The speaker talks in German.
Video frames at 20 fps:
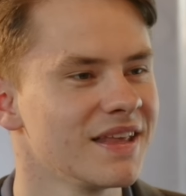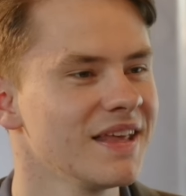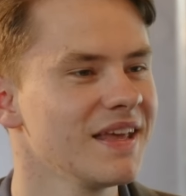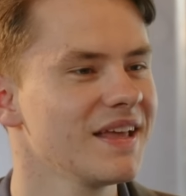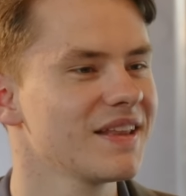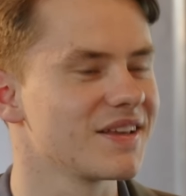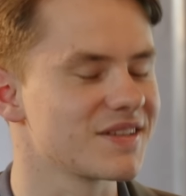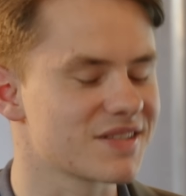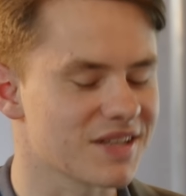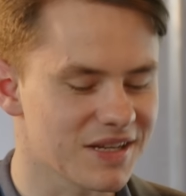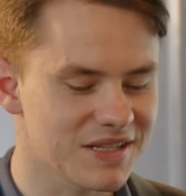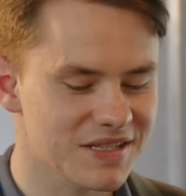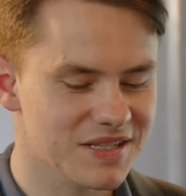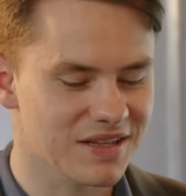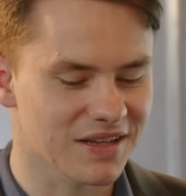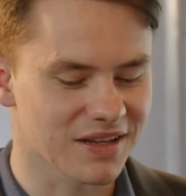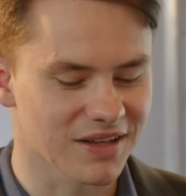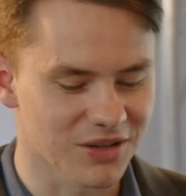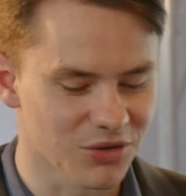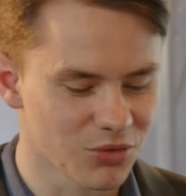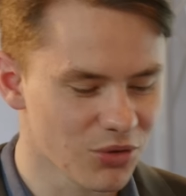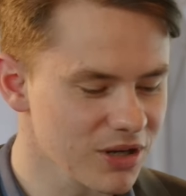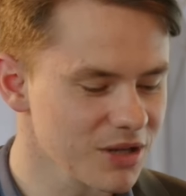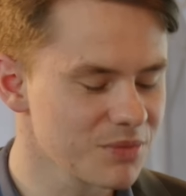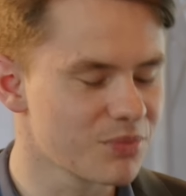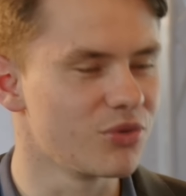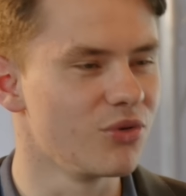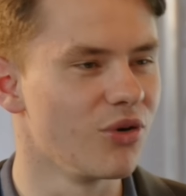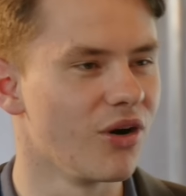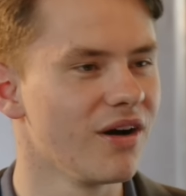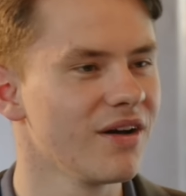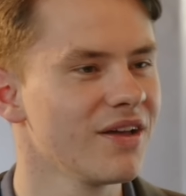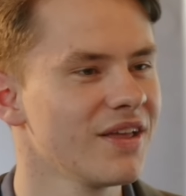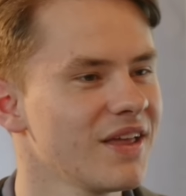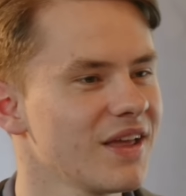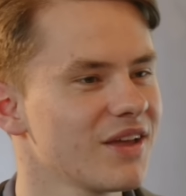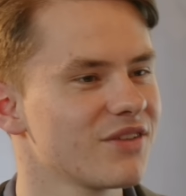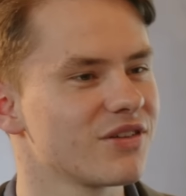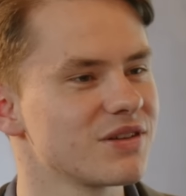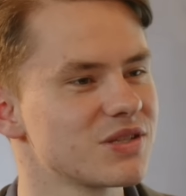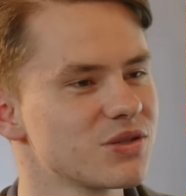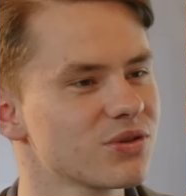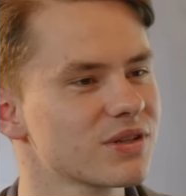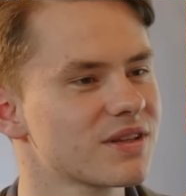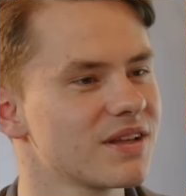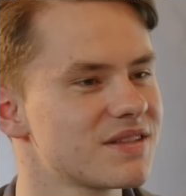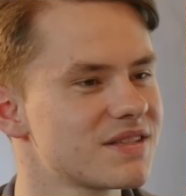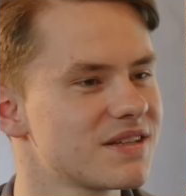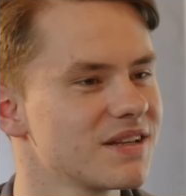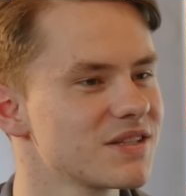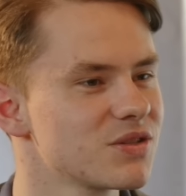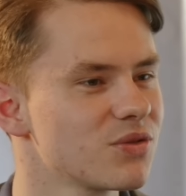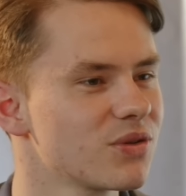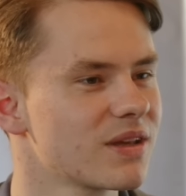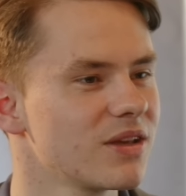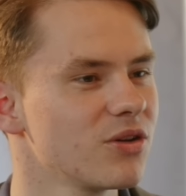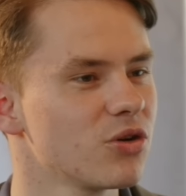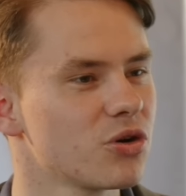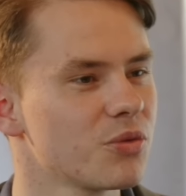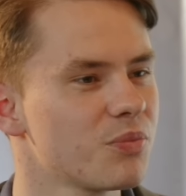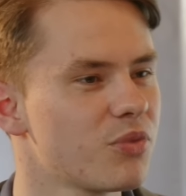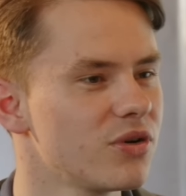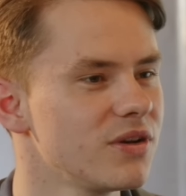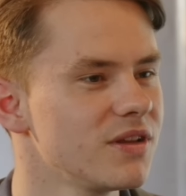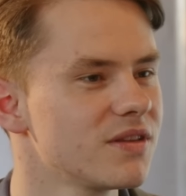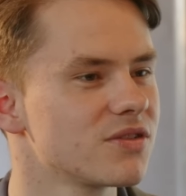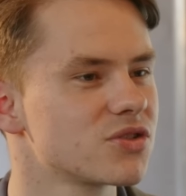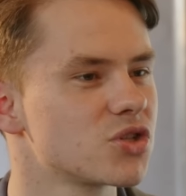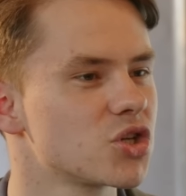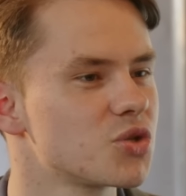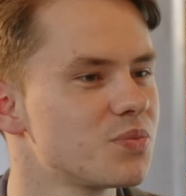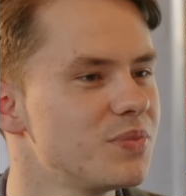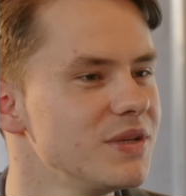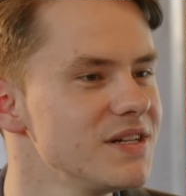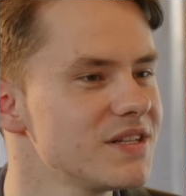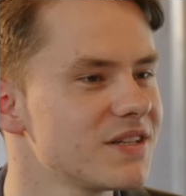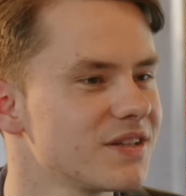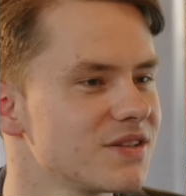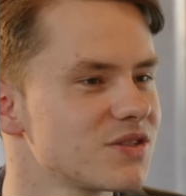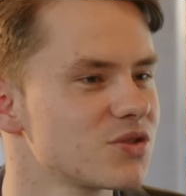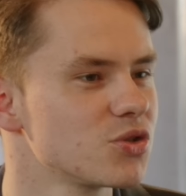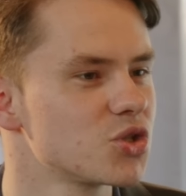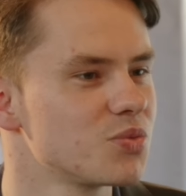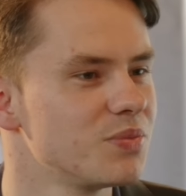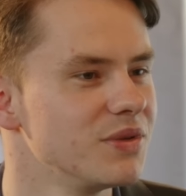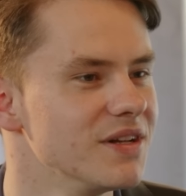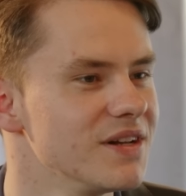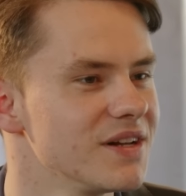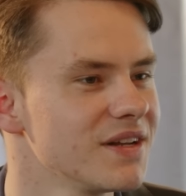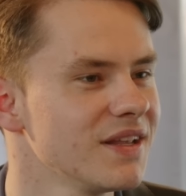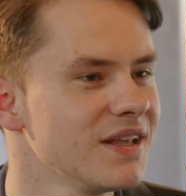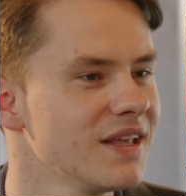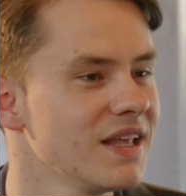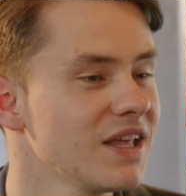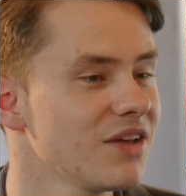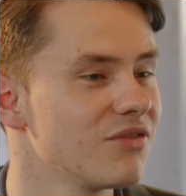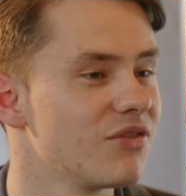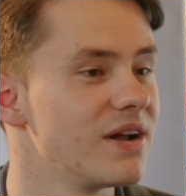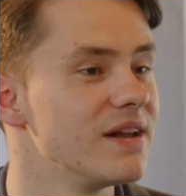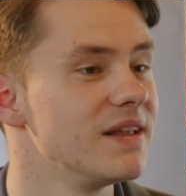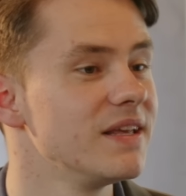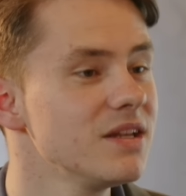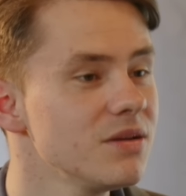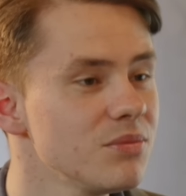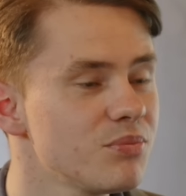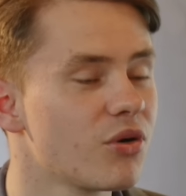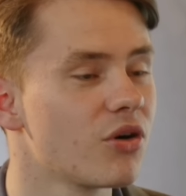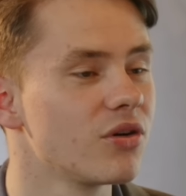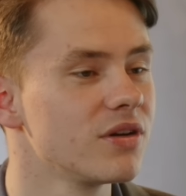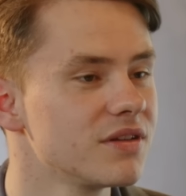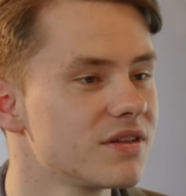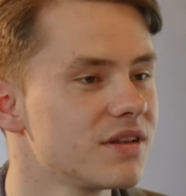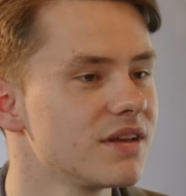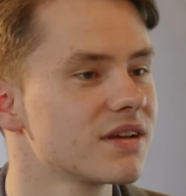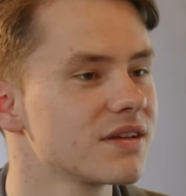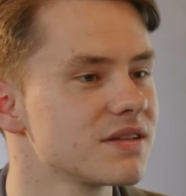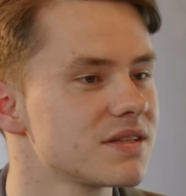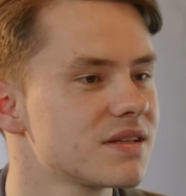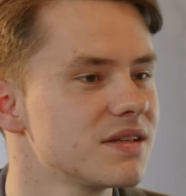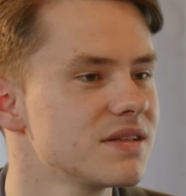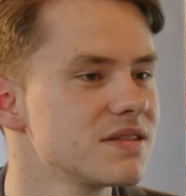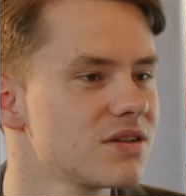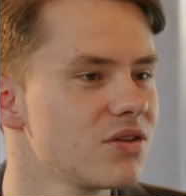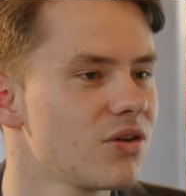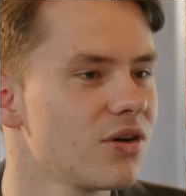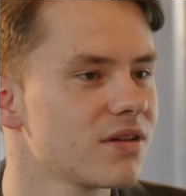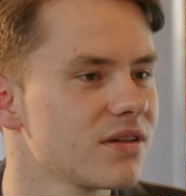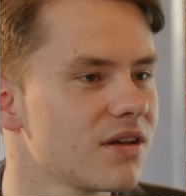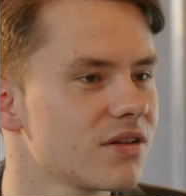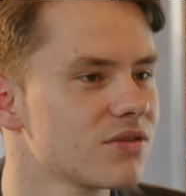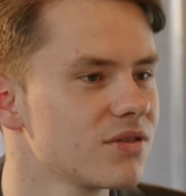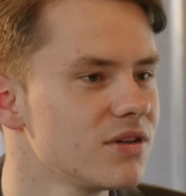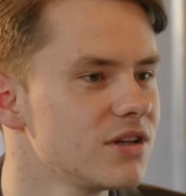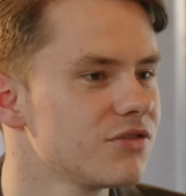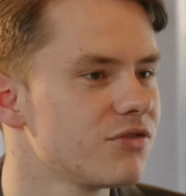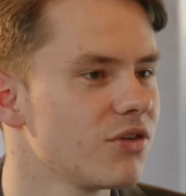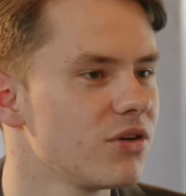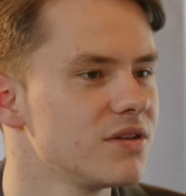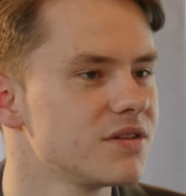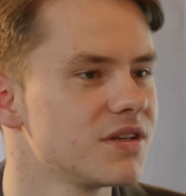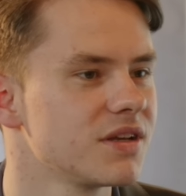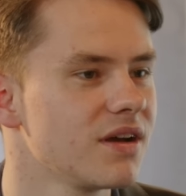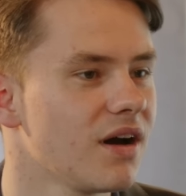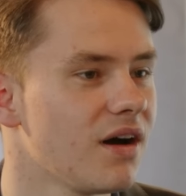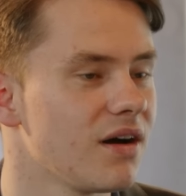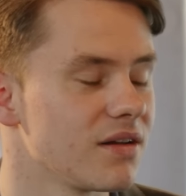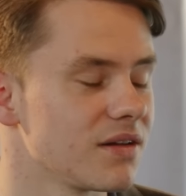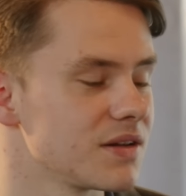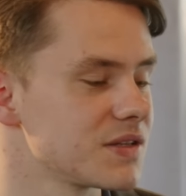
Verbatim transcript: Genau. Das heißt, äh, Nuripur versucht jetzt hier so geopolitische Spielchen zu spielen, weil Innenpolitik ist diesen Leuten natürlich völlig völlig egal.